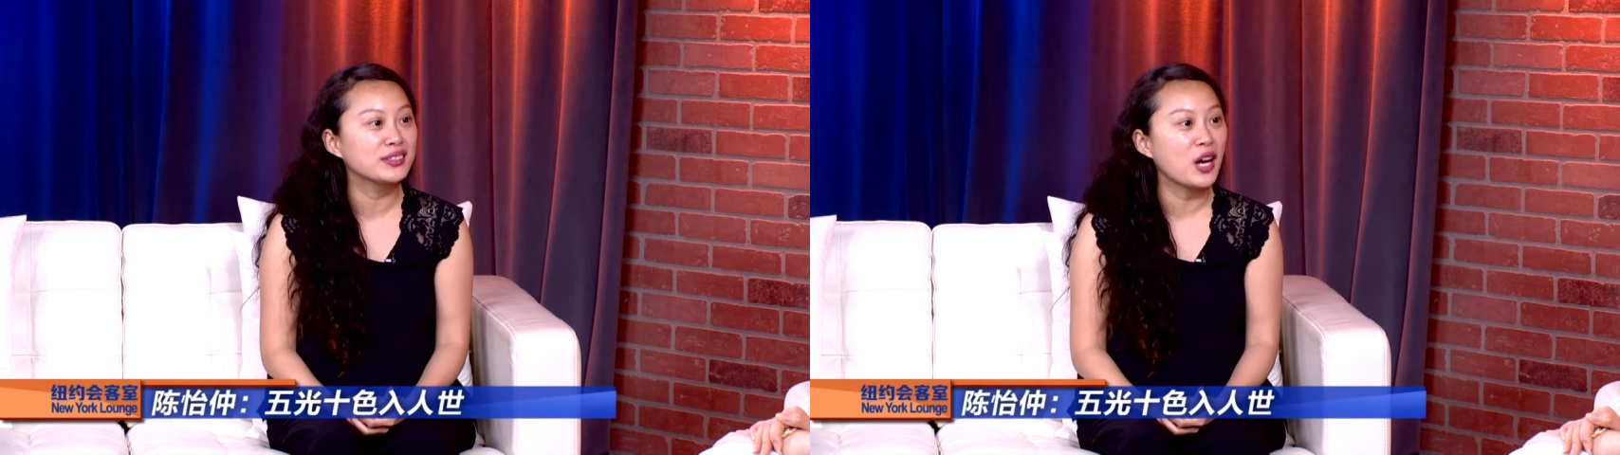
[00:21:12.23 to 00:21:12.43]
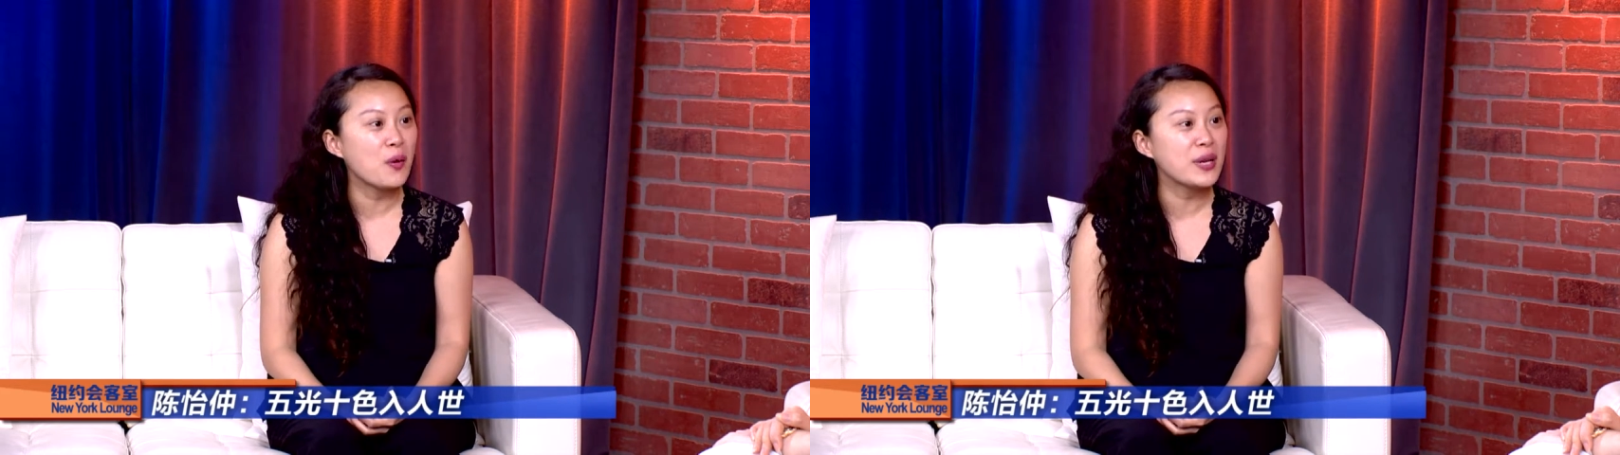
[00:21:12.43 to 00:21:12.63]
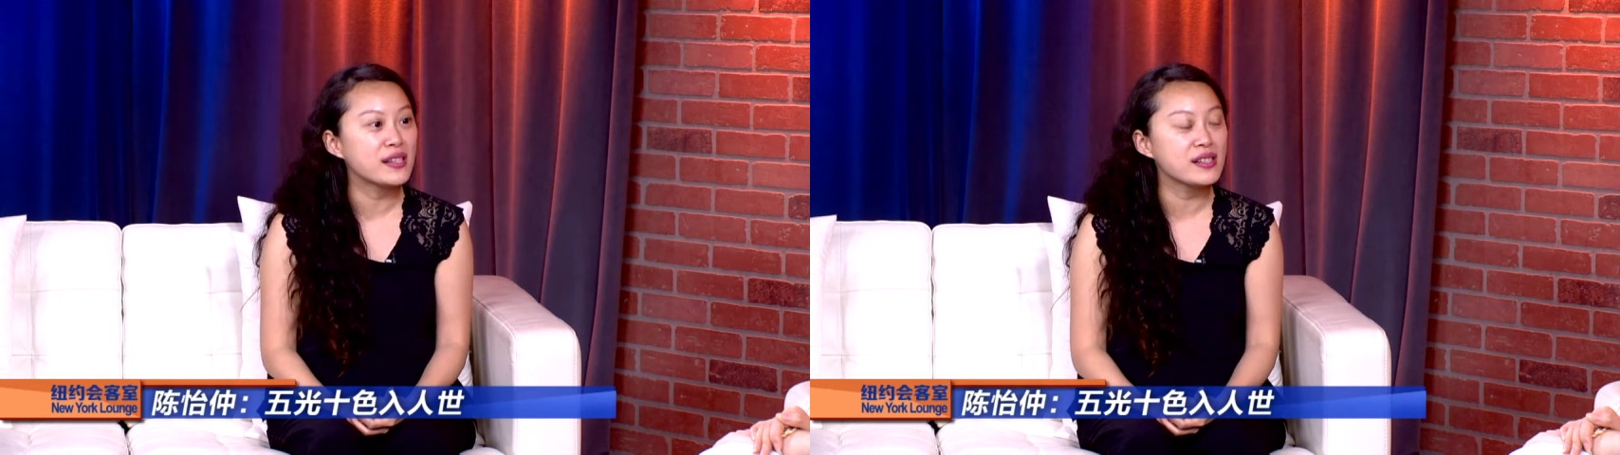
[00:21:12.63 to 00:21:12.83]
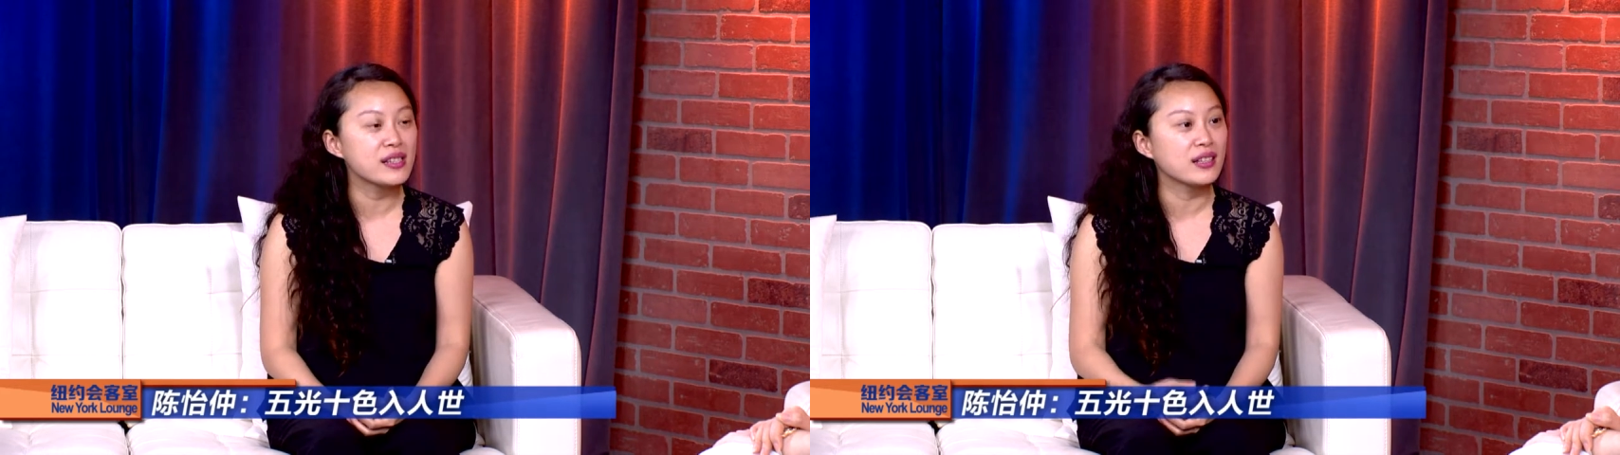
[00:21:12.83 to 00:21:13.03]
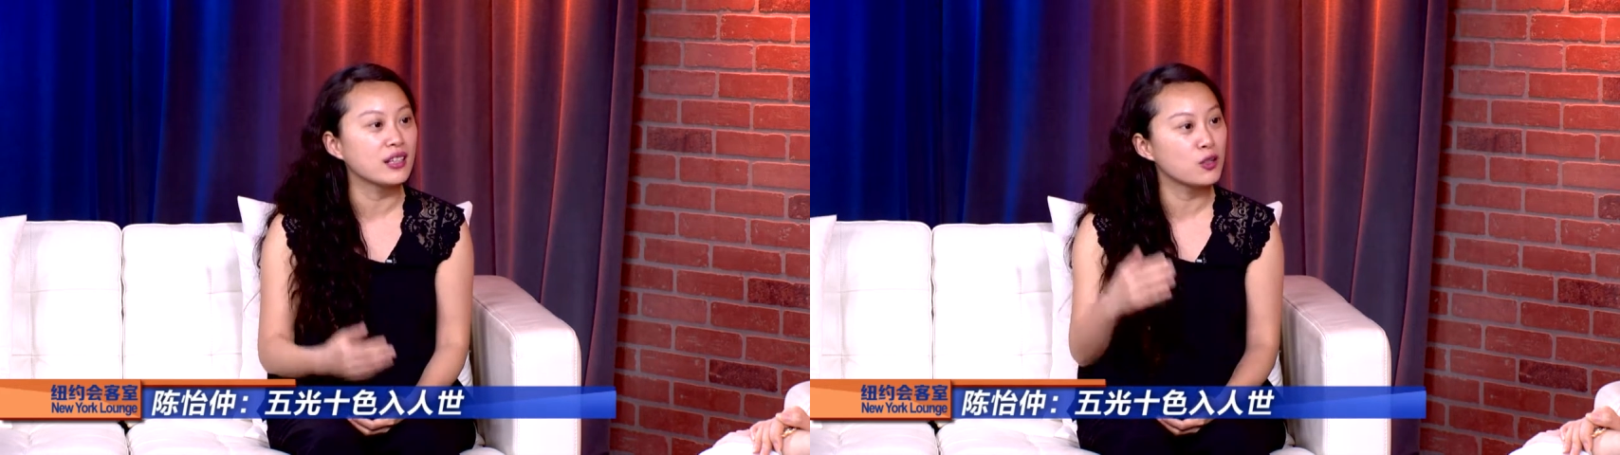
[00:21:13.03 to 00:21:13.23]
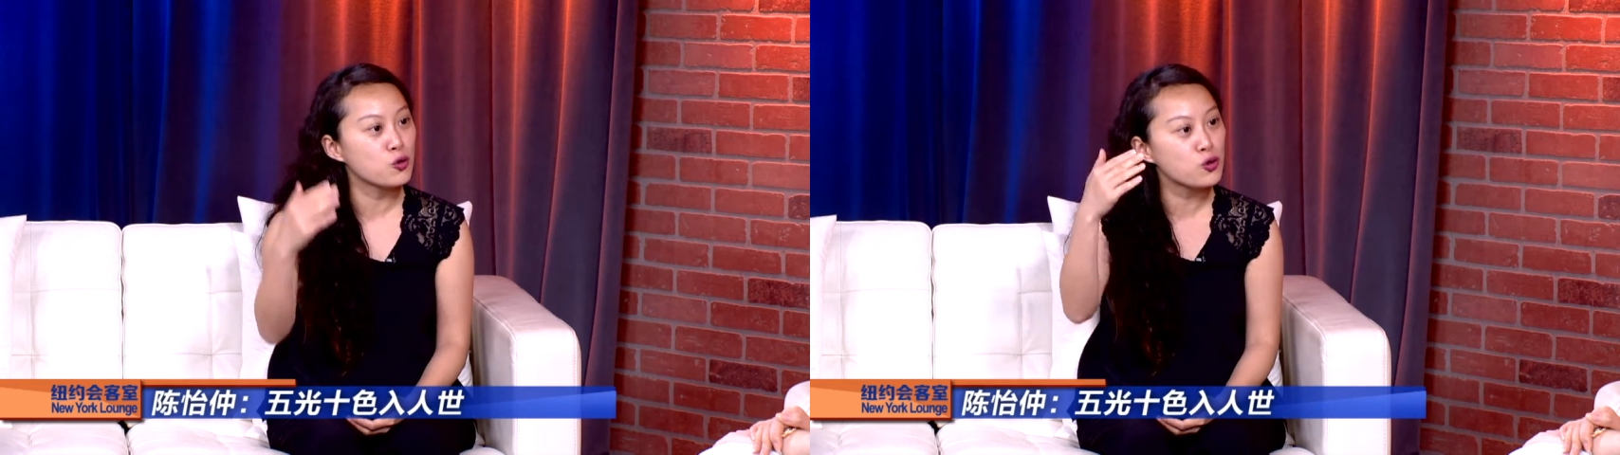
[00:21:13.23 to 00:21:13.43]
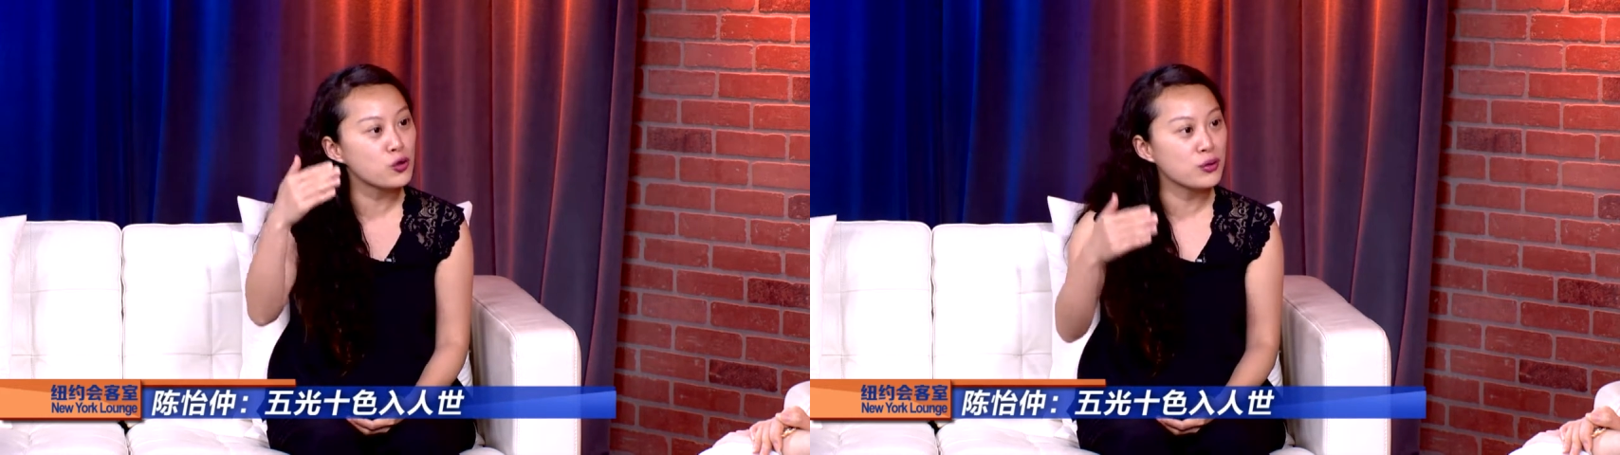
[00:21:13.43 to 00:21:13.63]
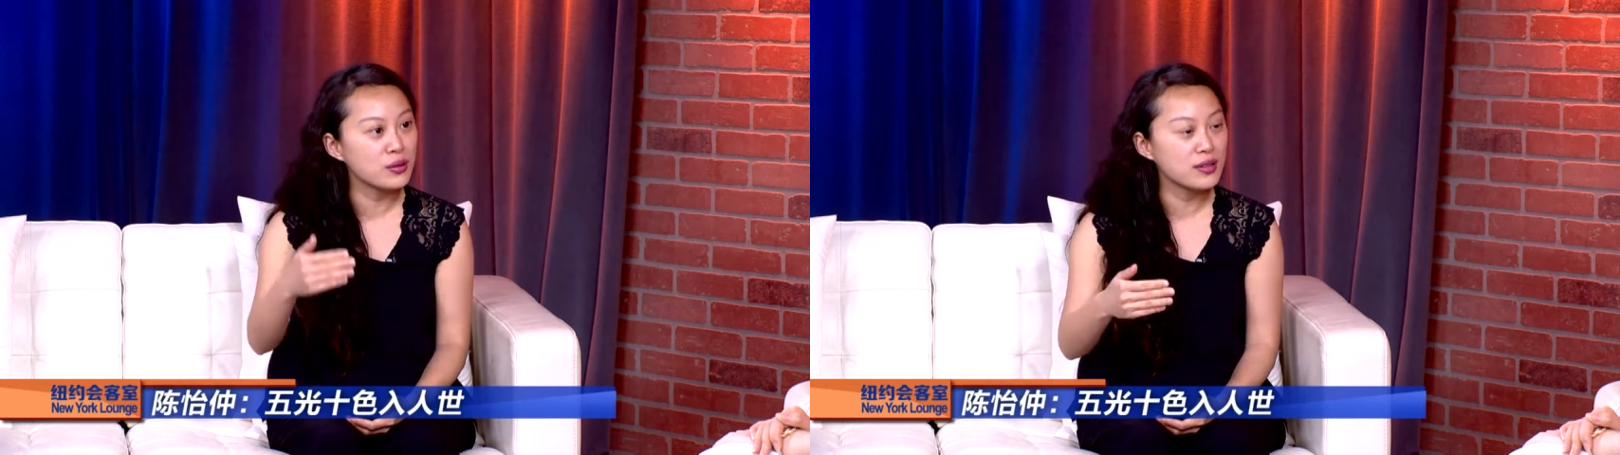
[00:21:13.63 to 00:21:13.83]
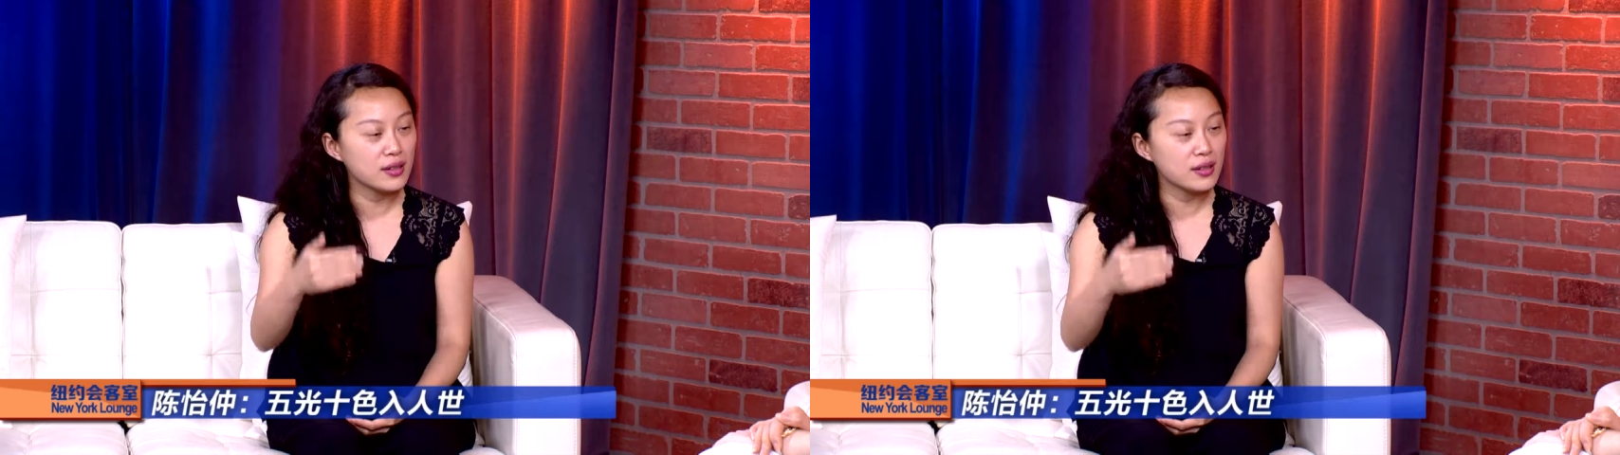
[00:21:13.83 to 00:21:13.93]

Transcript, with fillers: 然后每次那个剧